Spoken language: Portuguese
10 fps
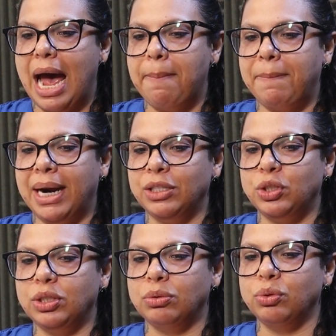a
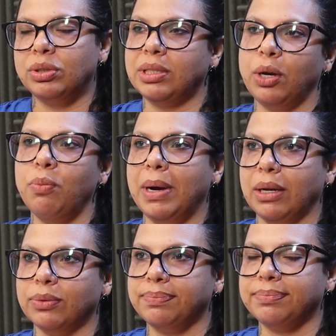parte do ser
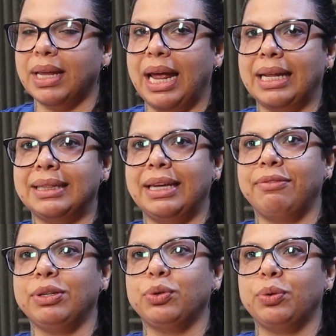humano. Ela
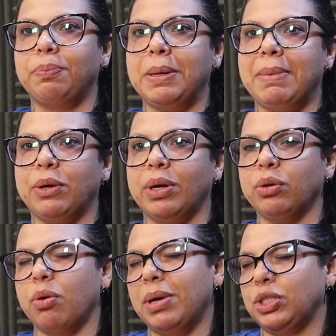teve no primeiro
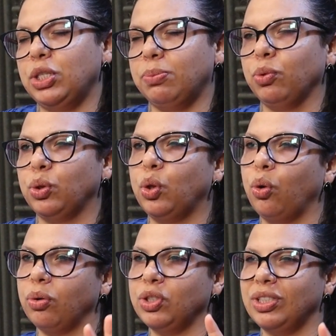ano, como a gente
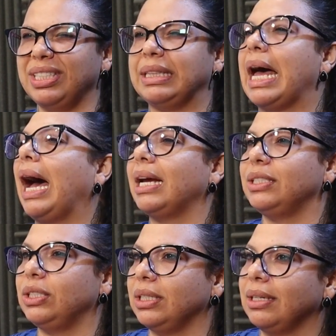mudou de
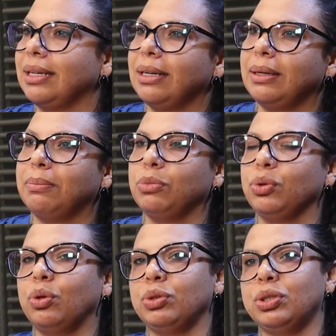cidade,
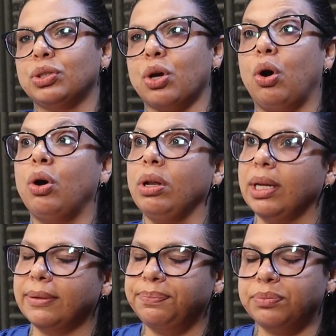mudou de
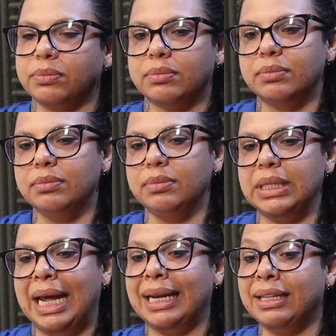escola,
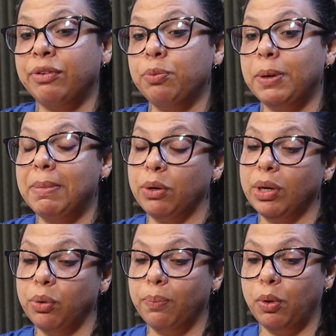ela teve no primeiro
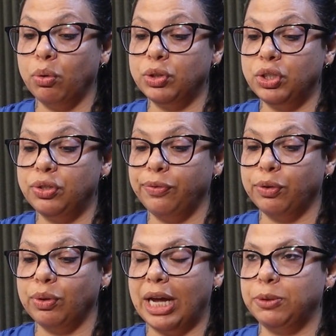ano um pouco de
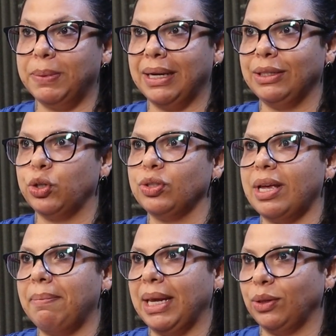dificuldade para
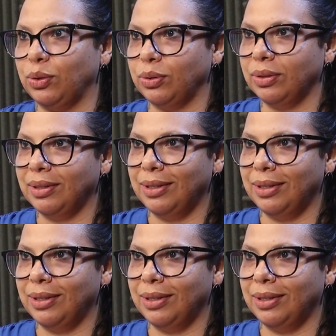entrosamento